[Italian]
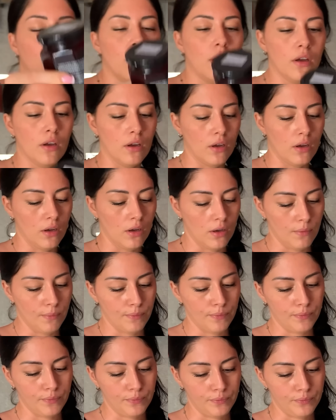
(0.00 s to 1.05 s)

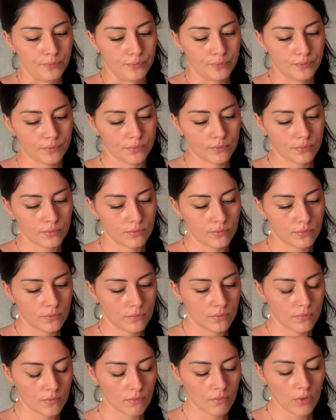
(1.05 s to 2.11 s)
Ehm,
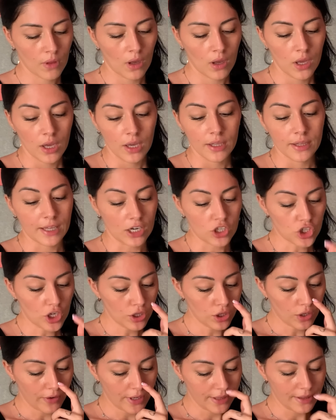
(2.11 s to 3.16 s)

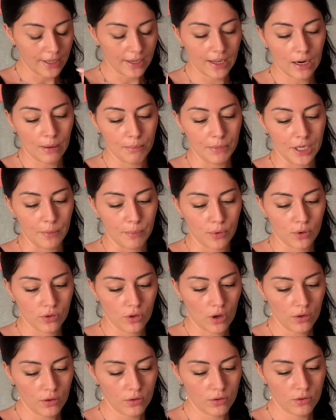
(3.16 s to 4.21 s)
320 g di
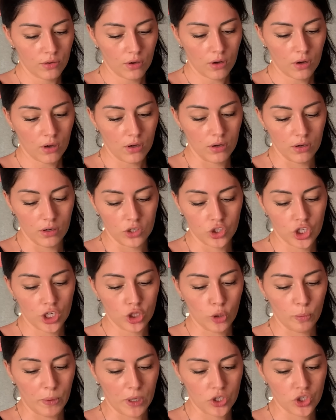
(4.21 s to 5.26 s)
prodotto, eh,
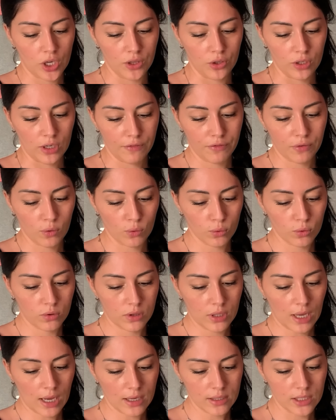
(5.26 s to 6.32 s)
100% da
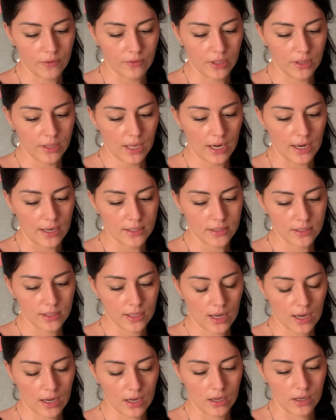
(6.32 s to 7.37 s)
frutta, se vi
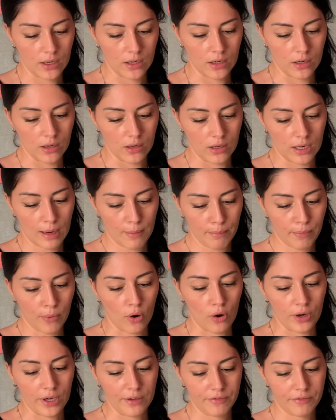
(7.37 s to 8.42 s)
interessa, eh,
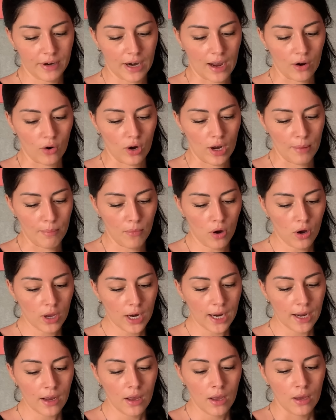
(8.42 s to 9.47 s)
lamponi, fragole,
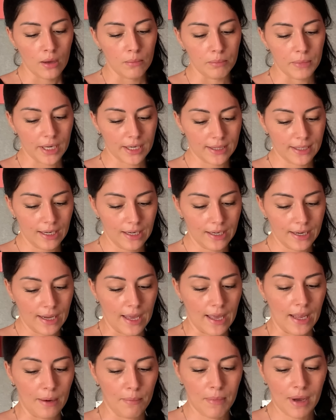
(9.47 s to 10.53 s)
more,
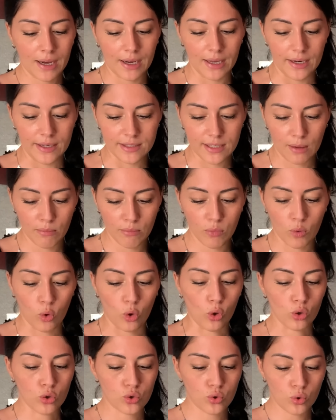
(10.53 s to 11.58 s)
mirtillinelli, bacche di
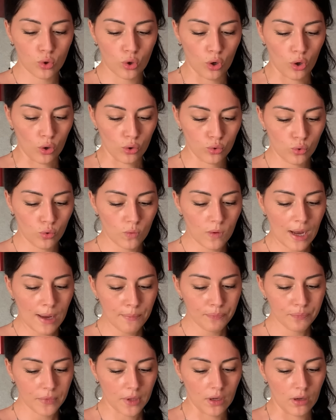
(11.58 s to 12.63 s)
sambuco, zucchero
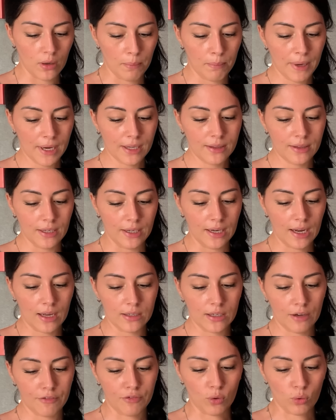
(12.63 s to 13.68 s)
d'uva, eh, pectina
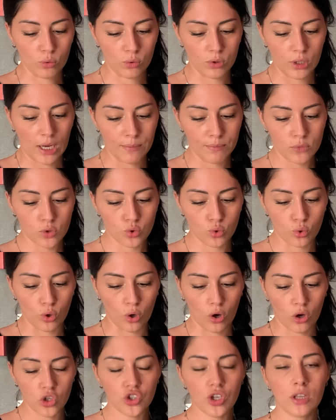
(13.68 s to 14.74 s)
da frutta, succo
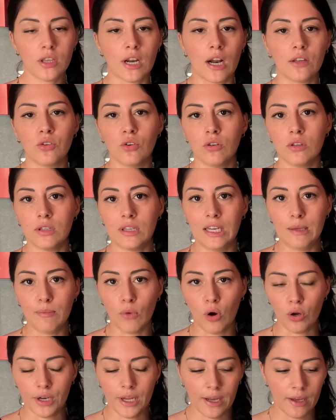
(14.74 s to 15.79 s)
concentrato di
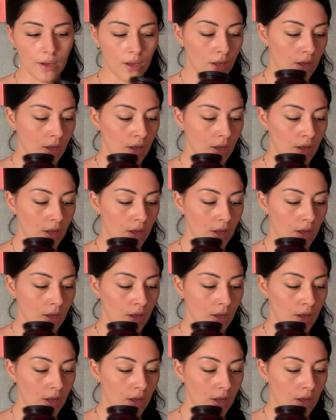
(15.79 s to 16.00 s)
limone.